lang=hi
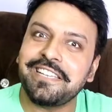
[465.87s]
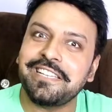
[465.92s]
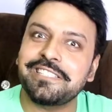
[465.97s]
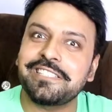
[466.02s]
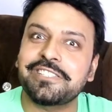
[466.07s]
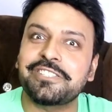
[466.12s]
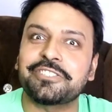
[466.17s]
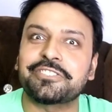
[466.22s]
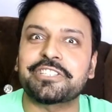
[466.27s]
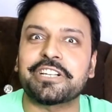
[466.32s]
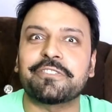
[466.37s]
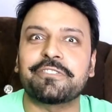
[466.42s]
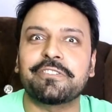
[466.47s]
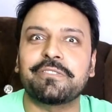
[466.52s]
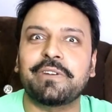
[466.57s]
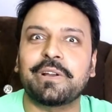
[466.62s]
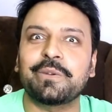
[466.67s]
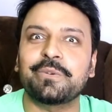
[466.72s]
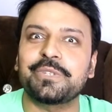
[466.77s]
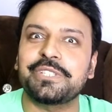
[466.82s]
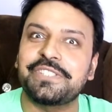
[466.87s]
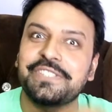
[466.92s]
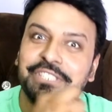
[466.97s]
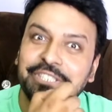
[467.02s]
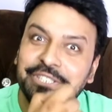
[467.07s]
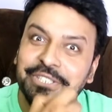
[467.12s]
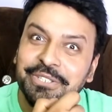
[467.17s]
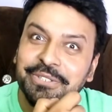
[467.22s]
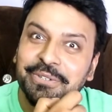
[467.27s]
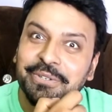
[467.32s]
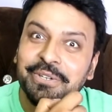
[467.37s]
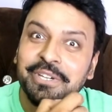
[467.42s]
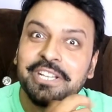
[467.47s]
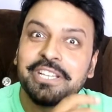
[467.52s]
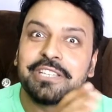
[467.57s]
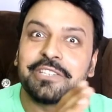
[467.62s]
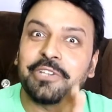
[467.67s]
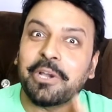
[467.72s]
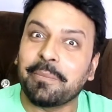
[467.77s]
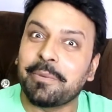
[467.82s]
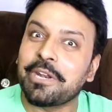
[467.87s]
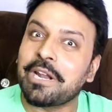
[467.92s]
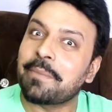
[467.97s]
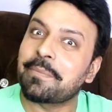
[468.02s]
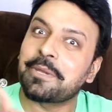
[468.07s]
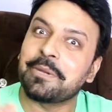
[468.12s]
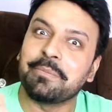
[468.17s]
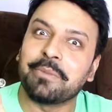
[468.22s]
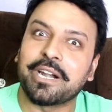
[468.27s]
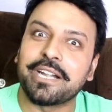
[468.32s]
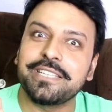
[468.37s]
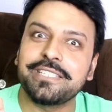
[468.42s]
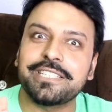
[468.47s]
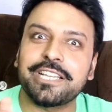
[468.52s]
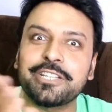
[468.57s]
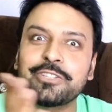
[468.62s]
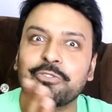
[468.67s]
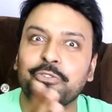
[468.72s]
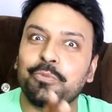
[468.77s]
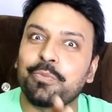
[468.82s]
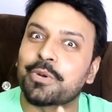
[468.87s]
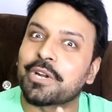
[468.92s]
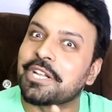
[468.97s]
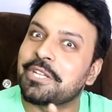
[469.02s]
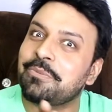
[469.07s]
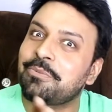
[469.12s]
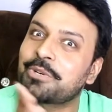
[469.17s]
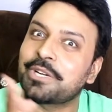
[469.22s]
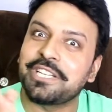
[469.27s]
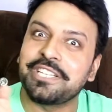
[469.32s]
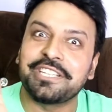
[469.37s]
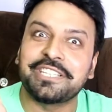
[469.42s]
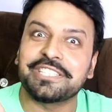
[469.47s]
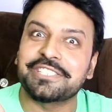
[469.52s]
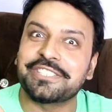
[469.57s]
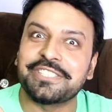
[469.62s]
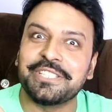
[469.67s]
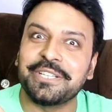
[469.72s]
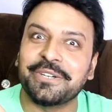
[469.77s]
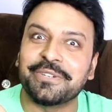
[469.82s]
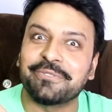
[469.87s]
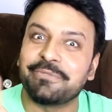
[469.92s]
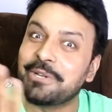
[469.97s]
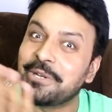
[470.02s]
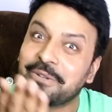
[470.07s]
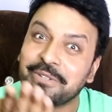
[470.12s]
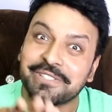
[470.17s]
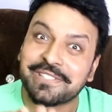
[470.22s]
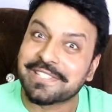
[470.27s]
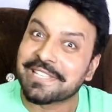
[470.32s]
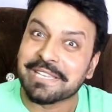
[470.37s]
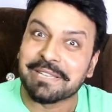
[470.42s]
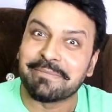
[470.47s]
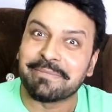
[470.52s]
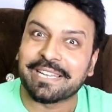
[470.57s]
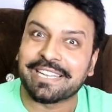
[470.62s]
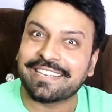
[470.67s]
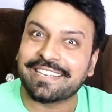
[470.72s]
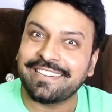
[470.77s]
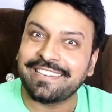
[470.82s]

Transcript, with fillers: नहीं है जैसे ट्रैफिक वालों की सिटी हो या फिर आपकी माड़ी जाए तो वो पुरानी पुरानी कश्तियां हो बिल्कुल सेम है